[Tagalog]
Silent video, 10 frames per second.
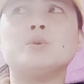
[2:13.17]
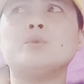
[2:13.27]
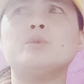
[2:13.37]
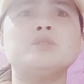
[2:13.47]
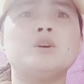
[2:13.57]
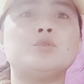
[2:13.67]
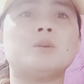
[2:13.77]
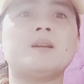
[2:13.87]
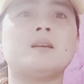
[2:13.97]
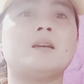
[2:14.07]
oh, hindi ko
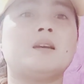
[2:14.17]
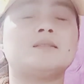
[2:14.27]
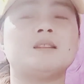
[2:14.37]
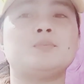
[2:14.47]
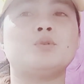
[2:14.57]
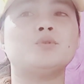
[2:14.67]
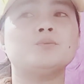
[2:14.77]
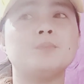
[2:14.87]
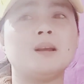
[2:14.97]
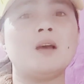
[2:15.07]
naman iniisip
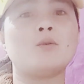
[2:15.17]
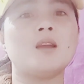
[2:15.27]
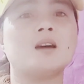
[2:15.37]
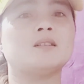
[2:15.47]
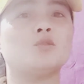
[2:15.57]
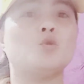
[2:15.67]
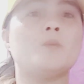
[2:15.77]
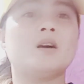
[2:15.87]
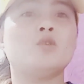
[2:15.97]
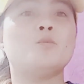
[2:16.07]
yon Bigla ko lang
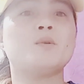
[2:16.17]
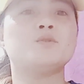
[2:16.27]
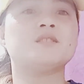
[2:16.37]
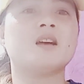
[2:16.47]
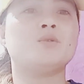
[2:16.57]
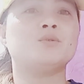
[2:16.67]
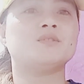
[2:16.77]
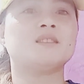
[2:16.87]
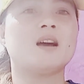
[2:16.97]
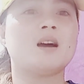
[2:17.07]
nagguma, gumanon sa, yung,
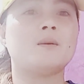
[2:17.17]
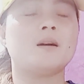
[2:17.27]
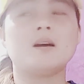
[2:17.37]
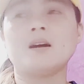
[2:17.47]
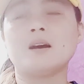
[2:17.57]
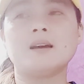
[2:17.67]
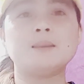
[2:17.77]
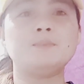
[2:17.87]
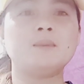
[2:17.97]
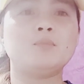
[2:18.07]
sa
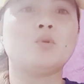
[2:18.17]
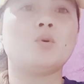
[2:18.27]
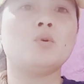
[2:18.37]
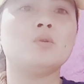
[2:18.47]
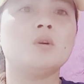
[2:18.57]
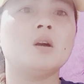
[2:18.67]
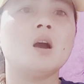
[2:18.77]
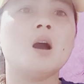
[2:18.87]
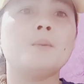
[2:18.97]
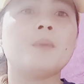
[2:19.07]
dibdib ko.
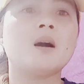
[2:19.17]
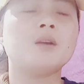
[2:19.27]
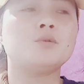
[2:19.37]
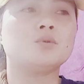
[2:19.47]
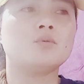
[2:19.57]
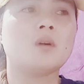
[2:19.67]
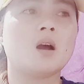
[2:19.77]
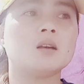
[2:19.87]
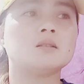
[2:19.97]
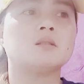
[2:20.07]
Pag ganun ko
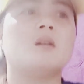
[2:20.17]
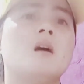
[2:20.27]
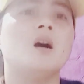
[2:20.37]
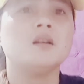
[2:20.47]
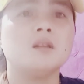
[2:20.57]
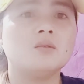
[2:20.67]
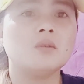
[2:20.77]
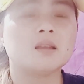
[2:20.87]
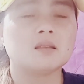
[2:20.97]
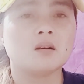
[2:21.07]
guys,
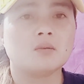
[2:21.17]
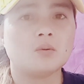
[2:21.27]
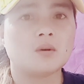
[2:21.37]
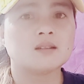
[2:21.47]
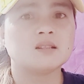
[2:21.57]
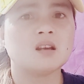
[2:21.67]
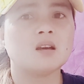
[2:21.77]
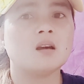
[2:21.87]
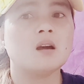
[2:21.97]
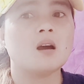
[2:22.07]
nagulat ako kasi